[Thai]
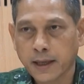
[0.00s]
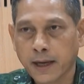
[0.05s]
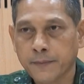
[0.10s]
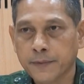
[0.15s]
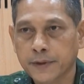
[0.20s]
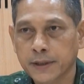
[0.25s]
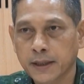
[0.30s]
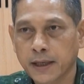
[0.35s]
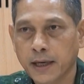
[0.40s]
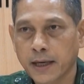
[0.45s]
รวจต
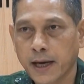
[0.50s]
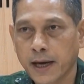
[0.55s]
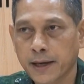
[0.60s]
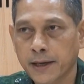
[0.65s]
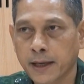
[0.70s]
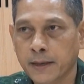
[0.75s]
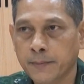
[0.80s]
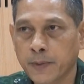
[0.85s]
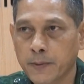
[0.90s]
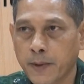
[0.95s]
ระเวนชายแด
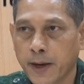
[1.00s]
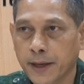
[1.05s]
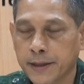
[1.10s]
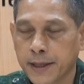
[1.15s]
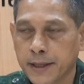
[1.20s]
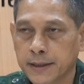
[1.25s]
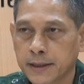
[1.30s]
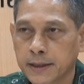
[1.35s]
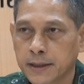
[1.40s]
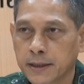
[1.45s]
นที่ไปป
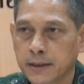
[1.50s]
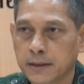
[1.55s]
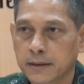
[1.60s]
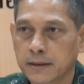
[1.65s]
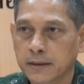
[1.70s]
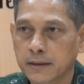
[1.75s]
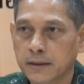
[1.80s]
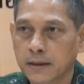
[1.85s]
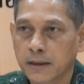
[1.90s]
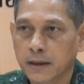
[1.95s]
ฏิบัติหน้า
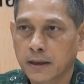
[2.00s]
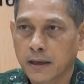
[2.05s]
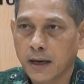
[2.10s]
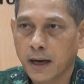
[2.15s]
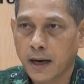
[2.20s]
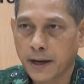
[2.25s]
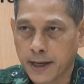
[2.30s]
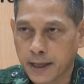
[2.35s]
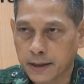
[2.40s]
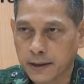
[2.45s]
ที่
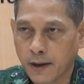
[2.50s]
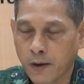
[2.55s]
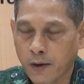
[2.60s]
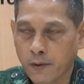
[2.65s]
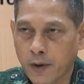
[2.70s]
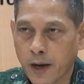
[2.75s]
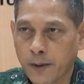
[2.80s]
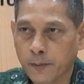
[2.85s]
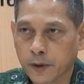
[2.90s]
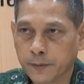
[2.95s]
ใน
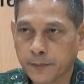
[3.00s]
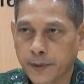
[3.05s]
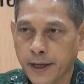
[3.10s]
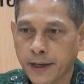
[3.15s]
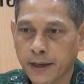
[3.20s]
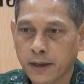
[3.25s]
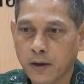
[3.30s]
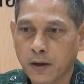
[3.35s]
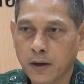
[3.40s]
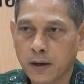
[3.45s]
พื้นที่จังหวัด
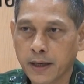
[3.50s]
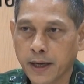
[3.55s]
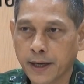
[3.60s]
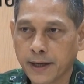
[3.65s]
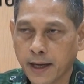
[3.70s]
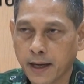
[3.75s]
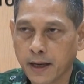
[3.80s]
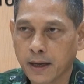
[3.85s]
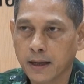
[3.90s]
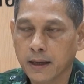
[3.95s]
ชายแดนภาค
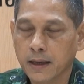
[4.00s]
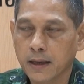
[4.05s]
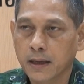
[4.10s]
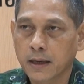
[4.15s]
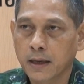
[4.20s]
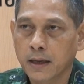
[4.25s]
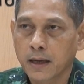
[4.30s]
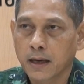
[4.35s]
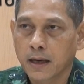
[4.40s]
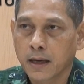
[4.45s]
ใต้นะครับ
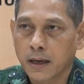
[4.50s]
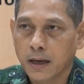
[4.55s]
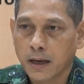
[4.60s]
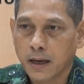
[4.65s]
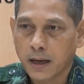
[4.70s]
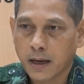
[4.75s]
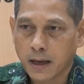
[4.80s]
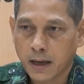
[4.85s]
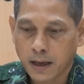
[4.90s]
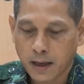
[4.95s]

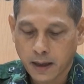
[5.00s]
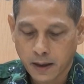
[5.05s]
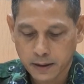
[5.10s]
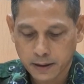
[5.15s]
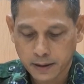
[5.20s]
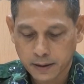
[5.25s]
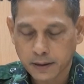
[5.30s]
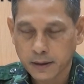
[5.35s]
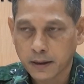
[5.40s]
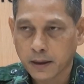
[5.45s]
ยืน
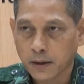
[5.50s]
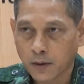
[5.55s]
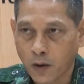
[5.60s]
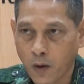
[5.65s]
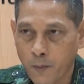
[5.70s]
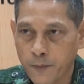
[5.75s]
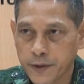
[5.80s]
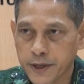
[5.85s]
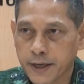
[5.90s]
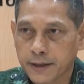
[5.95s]
ยันว่าไม่ได้
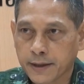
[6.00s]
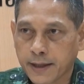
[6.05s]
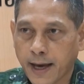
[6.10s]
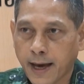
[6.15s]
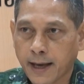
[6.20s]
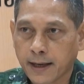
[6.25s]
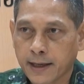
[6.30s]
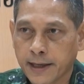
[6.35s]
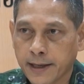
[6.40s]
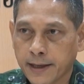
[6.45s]
เป็นการทุ
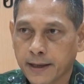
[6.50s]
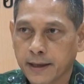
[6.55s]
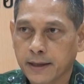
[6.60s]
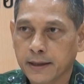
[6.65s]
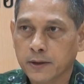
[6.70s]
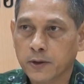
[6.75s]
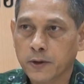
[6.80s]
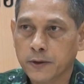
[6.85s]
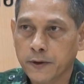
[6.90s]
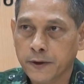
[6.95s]
จริต
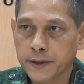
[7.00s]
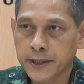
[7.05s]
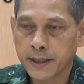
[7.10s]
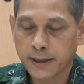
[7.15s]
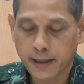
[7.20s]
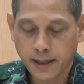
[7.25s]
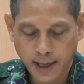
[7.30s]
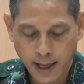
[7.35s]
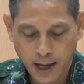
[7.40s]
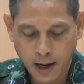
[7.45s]
นะครับ
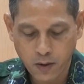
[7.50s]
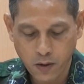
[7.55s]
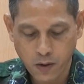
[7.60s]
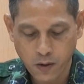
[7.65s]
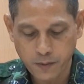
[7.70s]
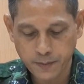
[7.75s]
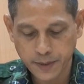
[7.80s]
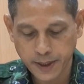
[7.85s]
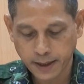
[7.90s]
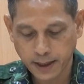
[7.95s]
แล้
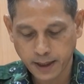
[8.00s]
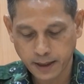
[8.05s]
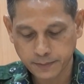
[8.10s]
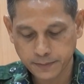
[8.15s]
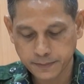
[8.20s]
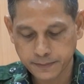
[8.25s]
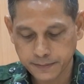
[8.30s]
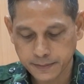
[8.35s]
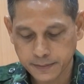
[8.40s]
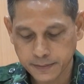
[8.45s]
วกรณี
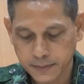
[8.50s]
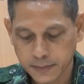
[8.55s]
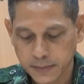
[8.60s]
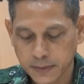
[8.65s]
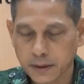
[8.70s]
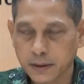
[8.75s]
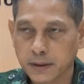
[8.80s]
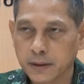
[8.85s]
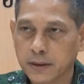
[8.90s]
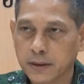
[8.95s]
ดังกล่าวเนี่ย